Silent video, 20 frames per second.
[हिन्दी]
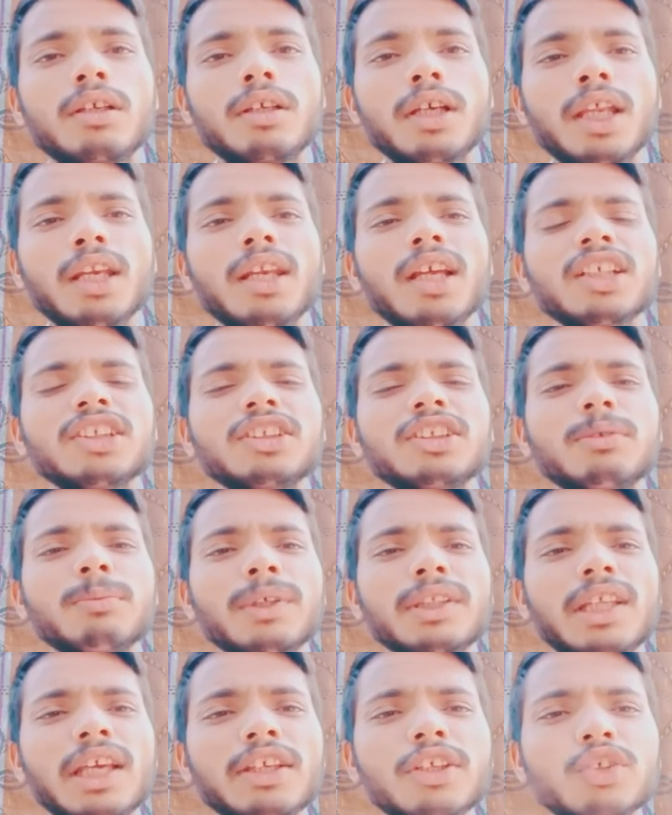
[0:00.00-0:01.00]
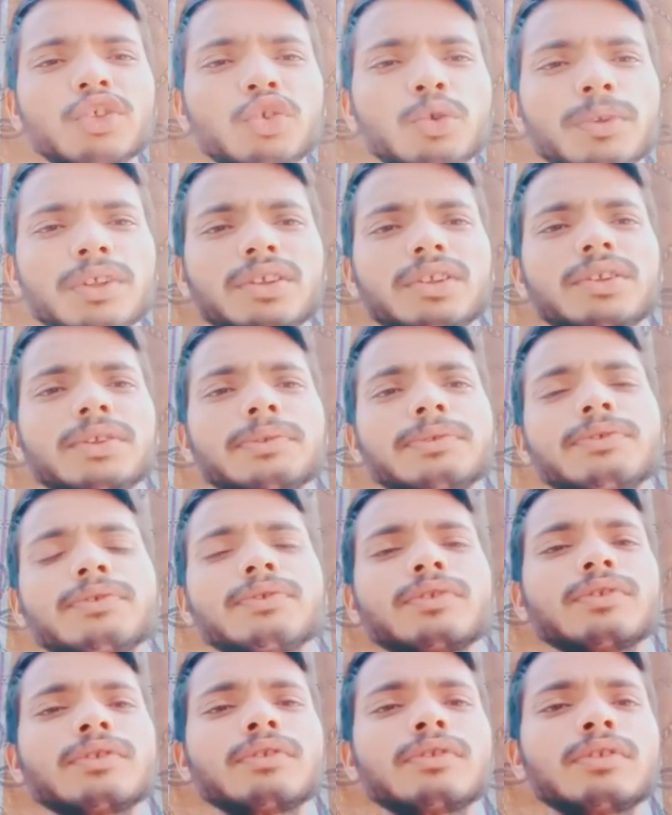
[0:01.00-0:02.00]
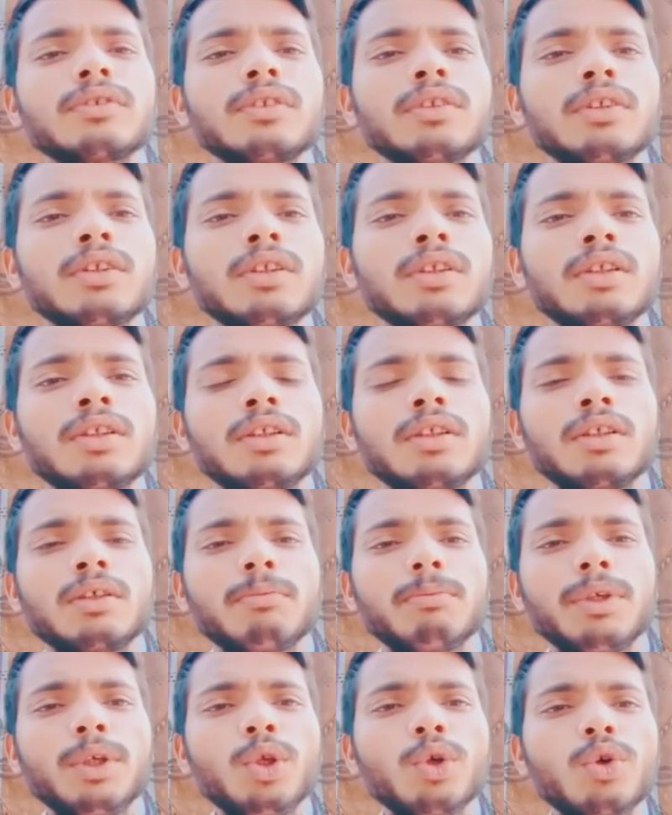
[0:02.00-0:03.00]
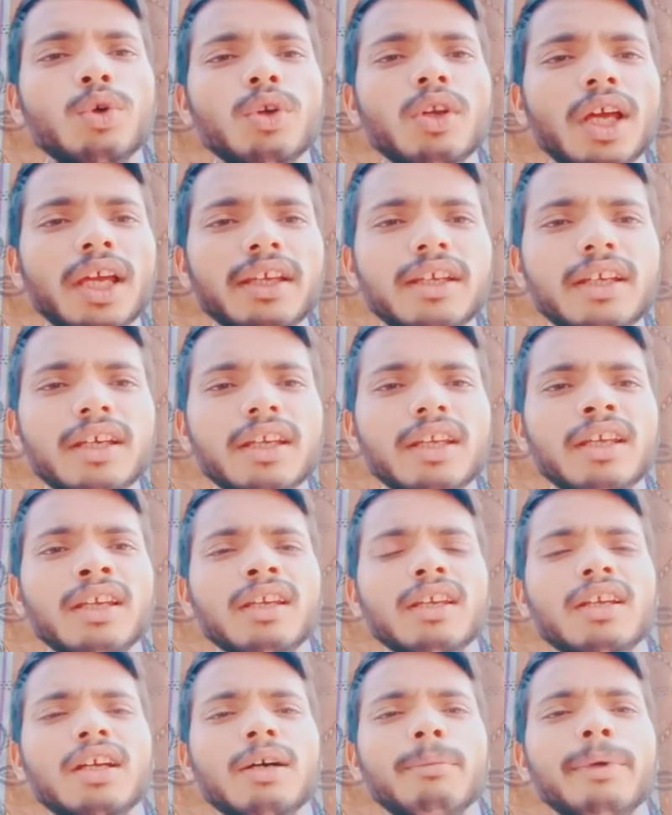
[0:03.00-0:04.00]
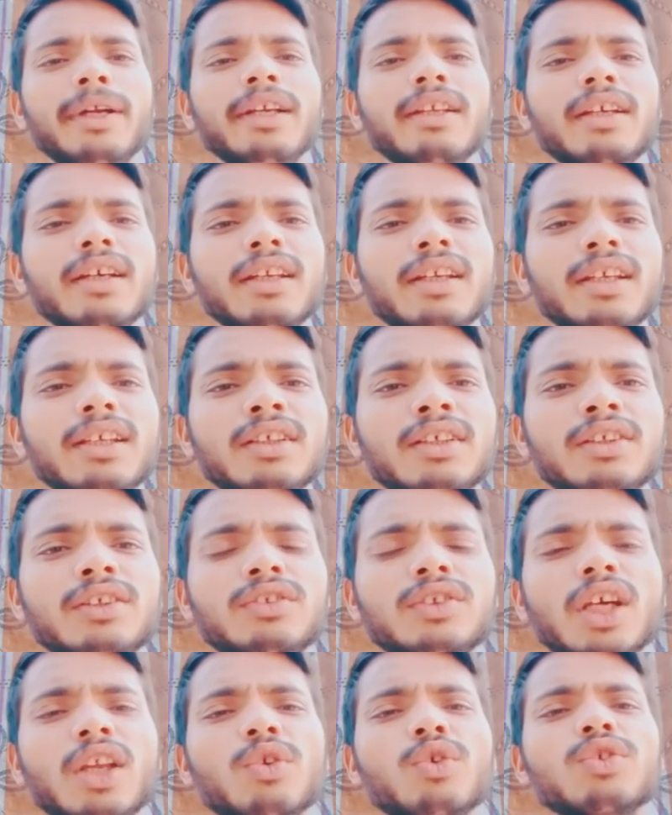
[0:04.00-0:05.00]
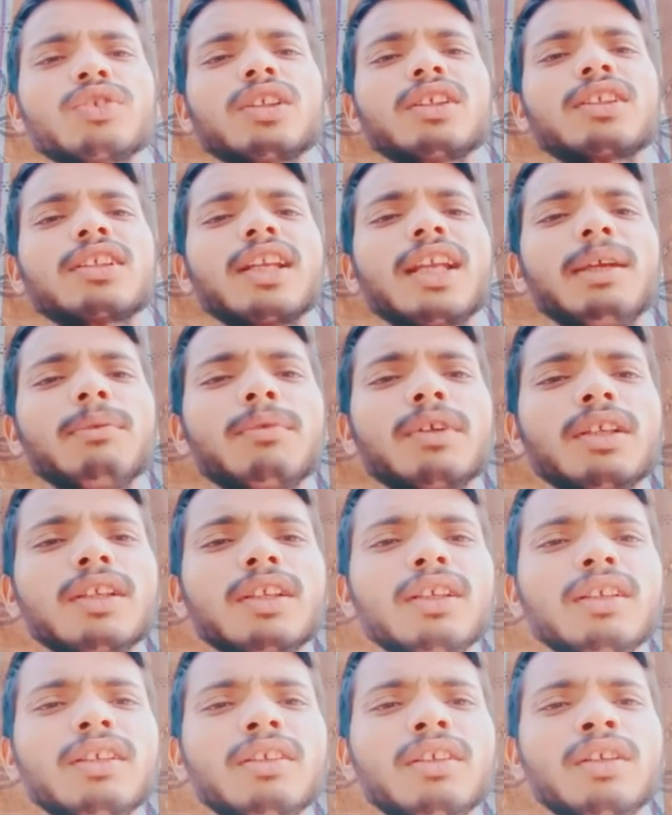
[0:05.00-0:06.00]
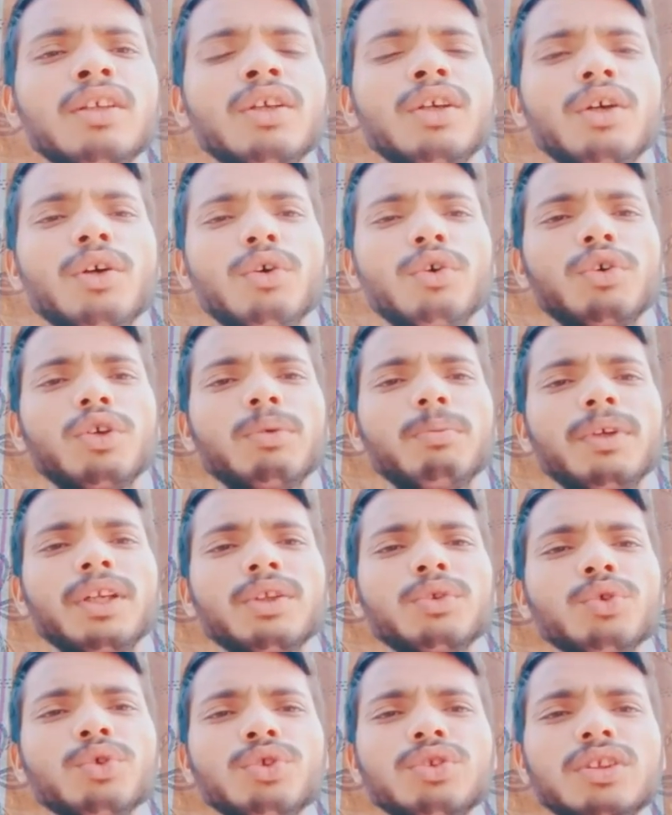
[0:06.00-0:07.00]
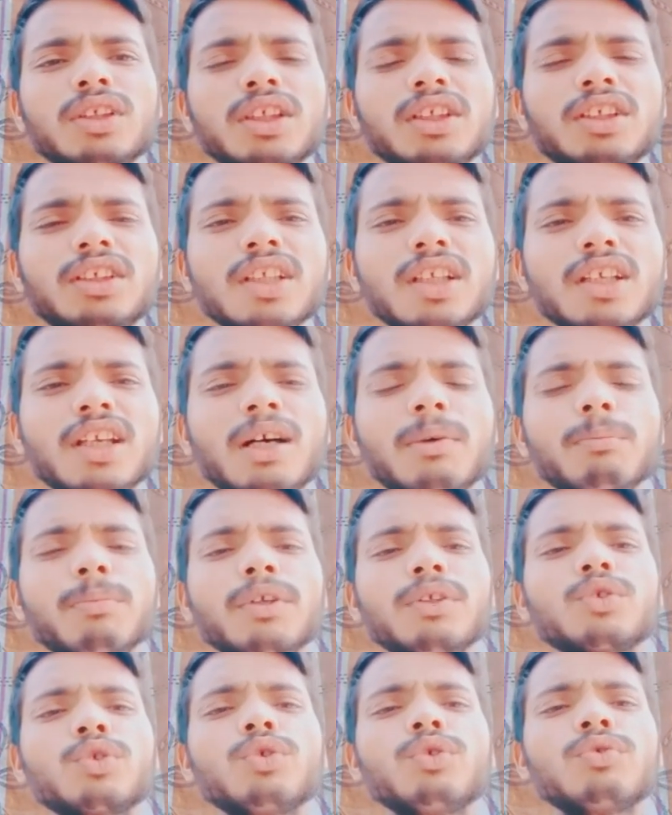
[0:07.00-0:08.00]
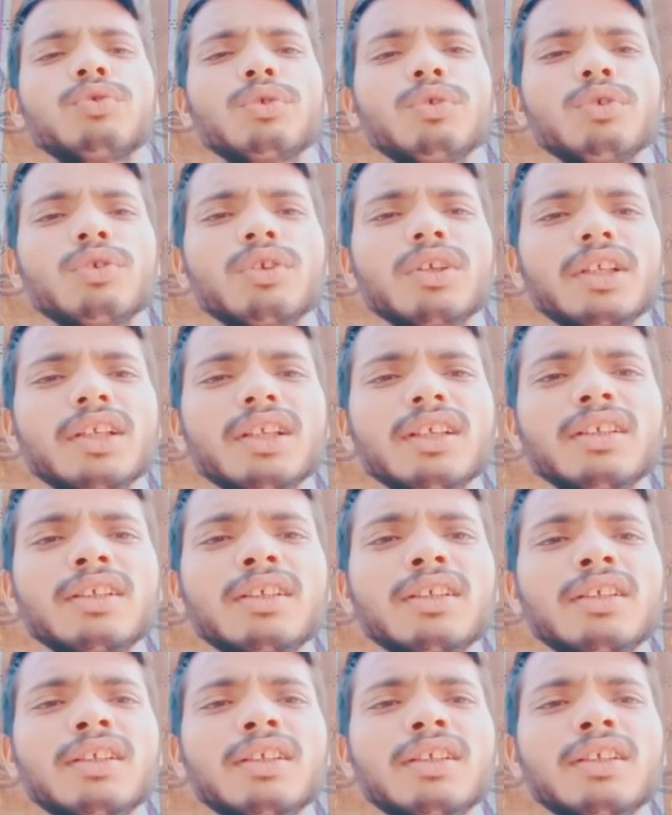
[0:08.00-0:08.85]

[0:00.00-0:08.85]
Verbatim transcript: एंड लास्ट में थैंक यू सो मच वीडियो को लाइक करें कमेंट करें चैनल को सब्सक्राइब करें और मेरे दोस्त इंस्टाग्राम पर ज़रूर फॉलो करें